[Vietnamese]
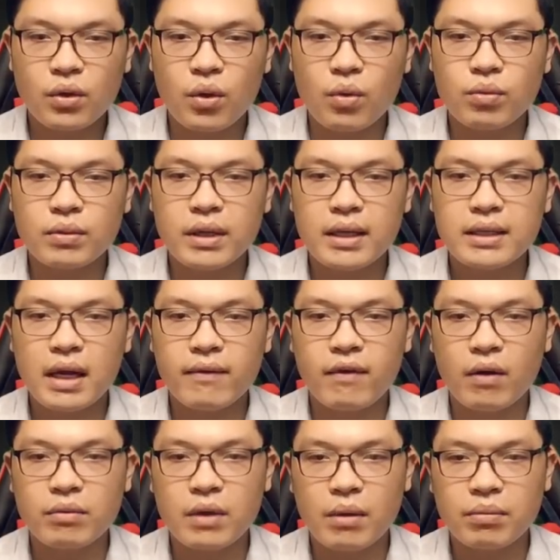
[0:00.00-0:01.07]
cùng thế gia
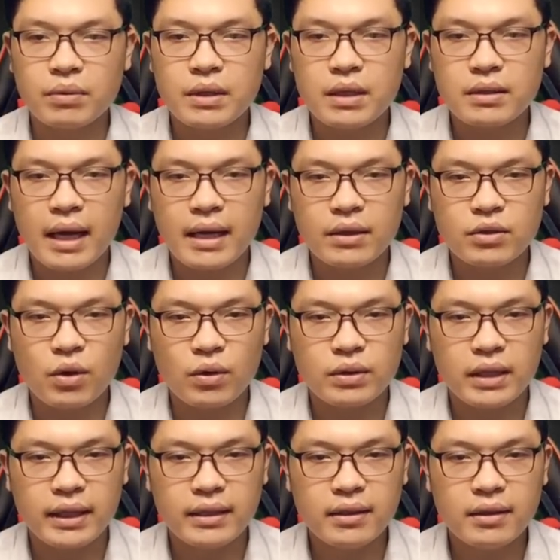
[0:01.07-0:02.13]
vọng tộc như ta so
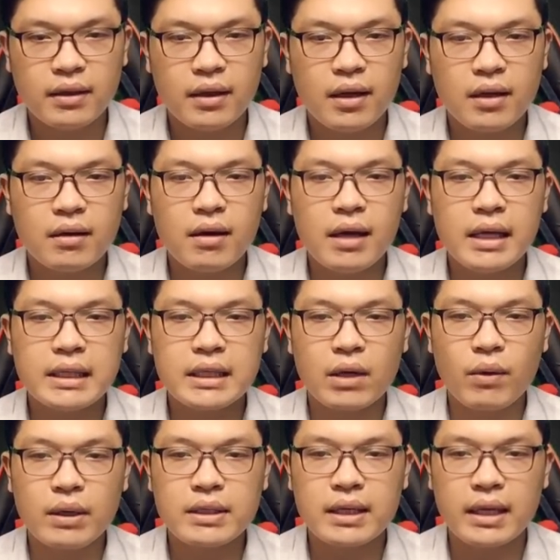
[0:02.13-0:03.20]
sánh, ngươi
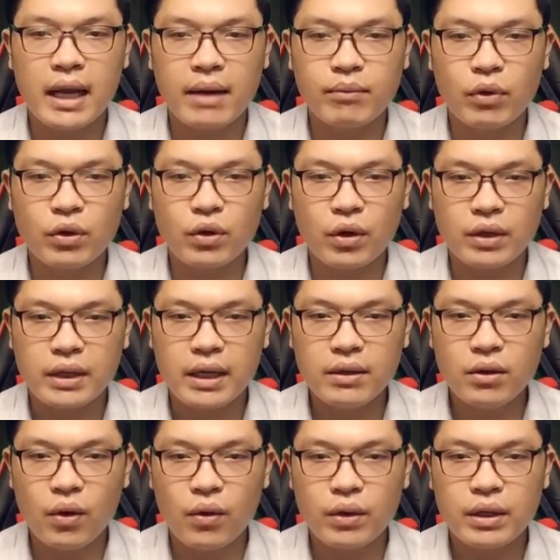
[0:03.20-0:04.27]
chẳng qua chỉ là một con
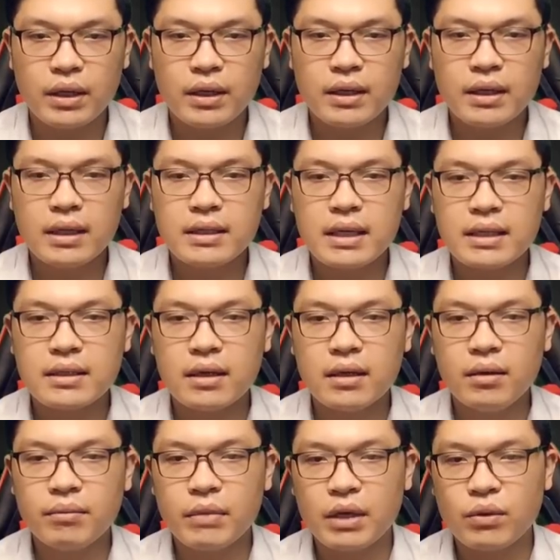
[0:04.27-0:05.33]
kiến hôi, chỉ
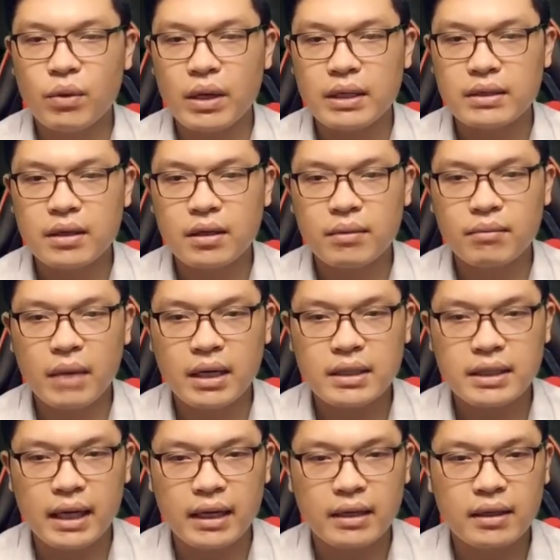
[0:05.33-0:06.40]
xứng bị tùy dưng bắt
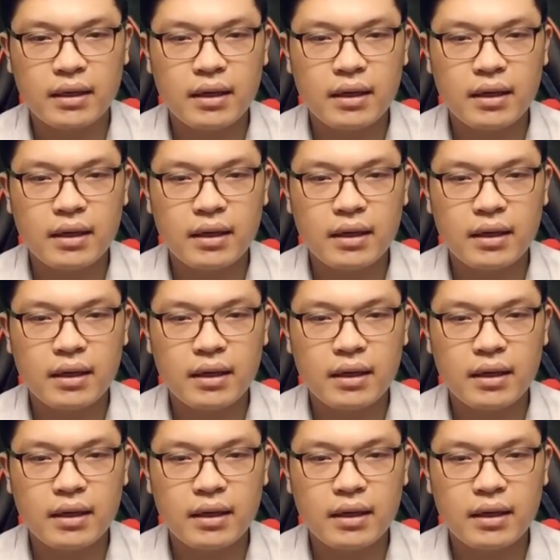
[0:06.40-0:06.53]
chẹt,